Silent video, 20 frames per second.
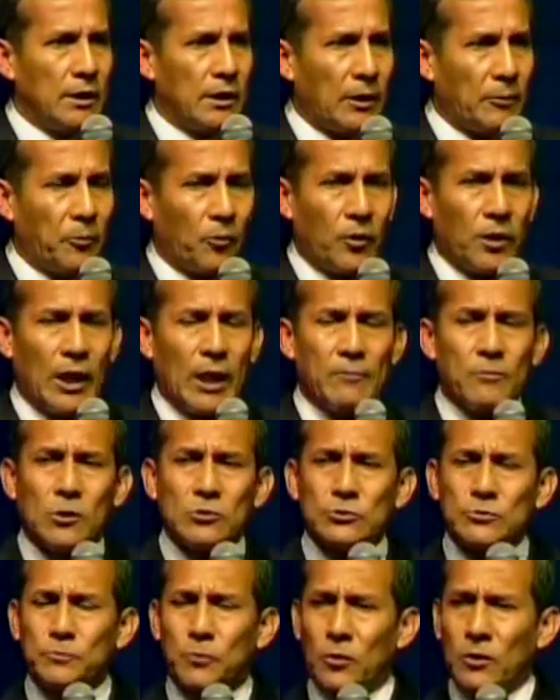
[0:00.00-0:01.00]

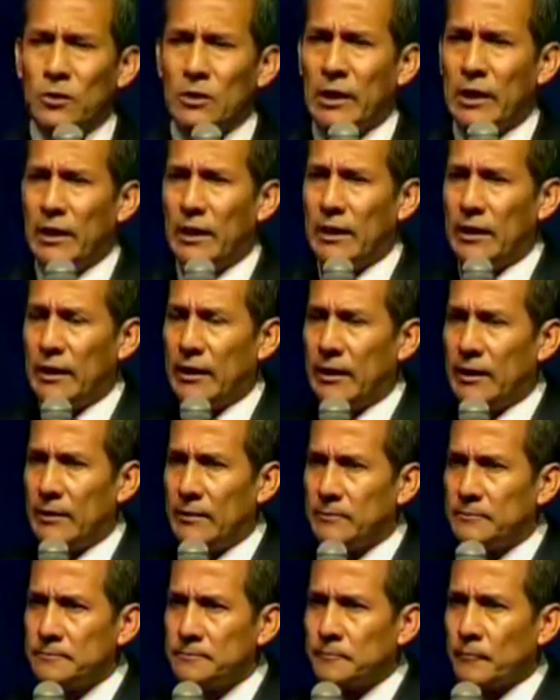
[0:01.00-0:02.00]
Apoyamos
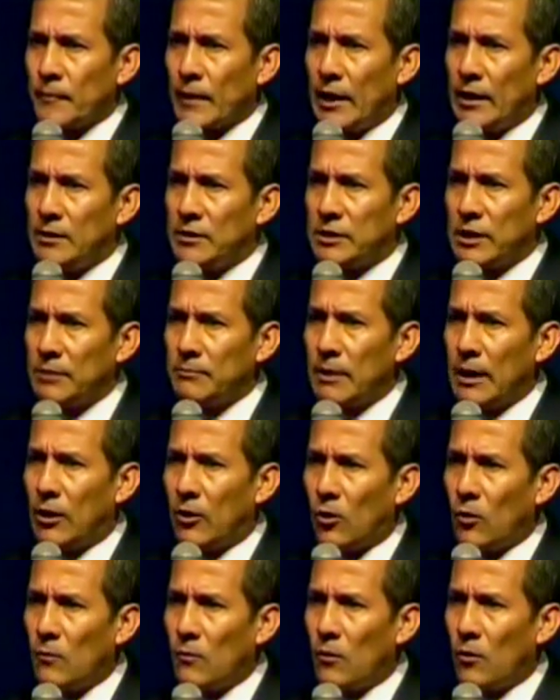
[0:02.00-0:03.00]
eh, en temas
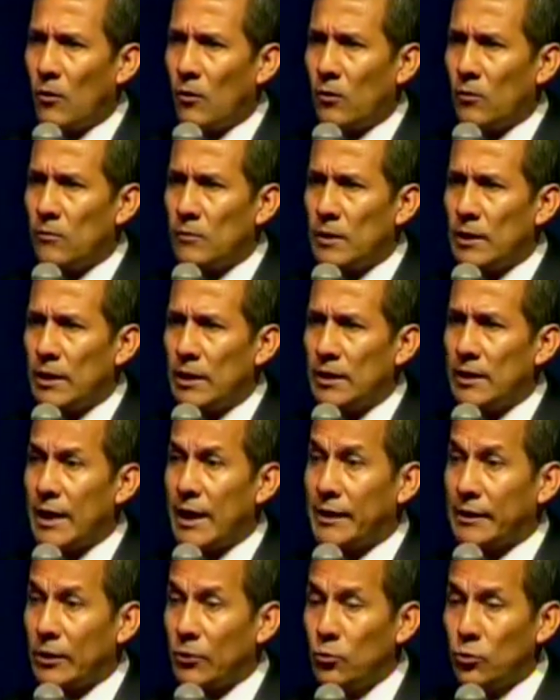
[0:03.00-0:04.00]
como
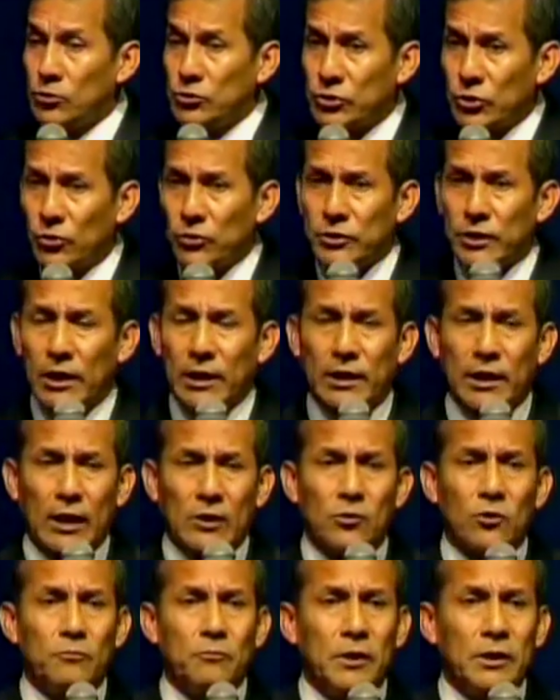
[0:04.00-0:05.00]
la reducción del
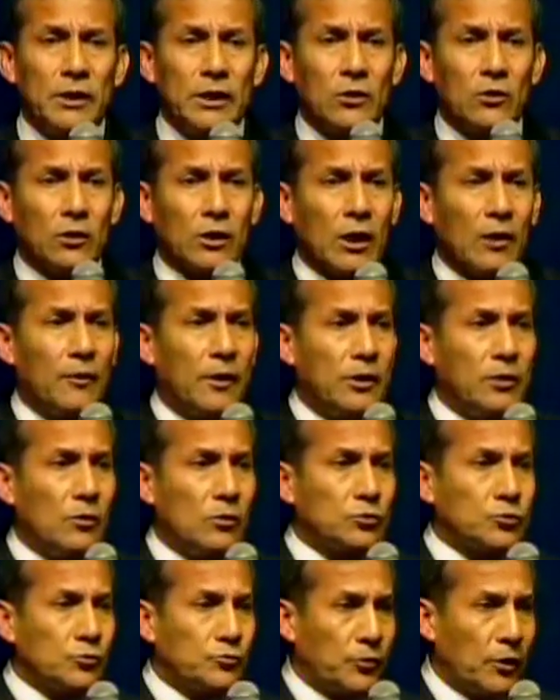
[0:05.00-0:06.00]
canon minero que ha
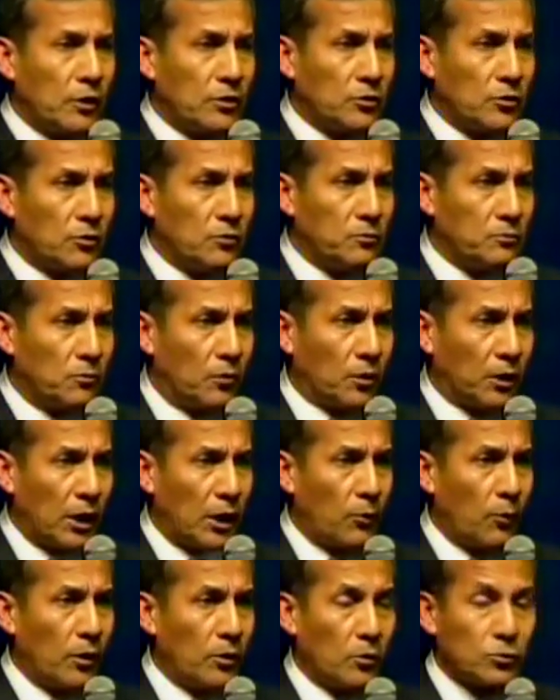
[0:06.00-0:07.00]
venido sufriendo
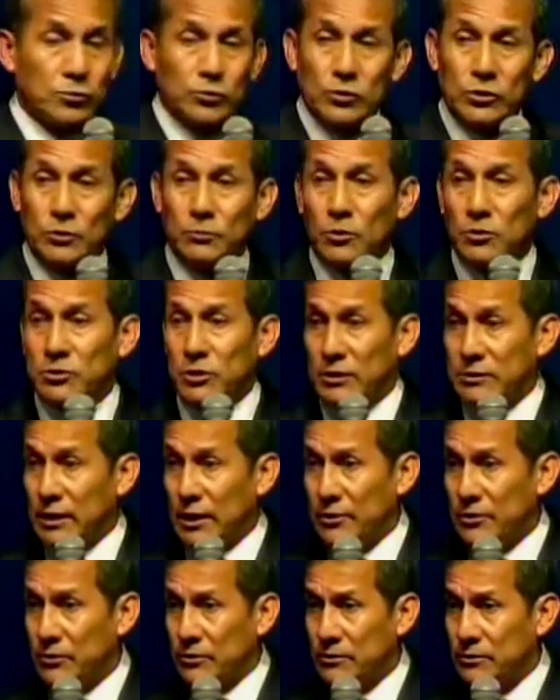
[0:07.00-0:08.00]
Moquegua en los últimos tres
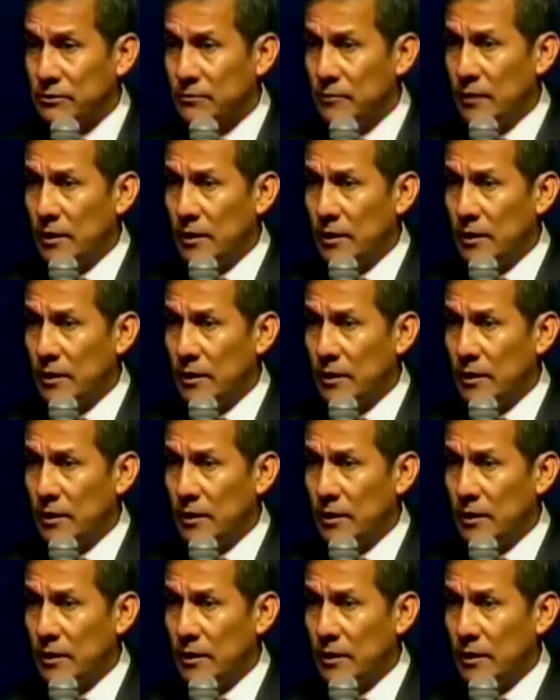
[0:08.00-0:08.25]
años.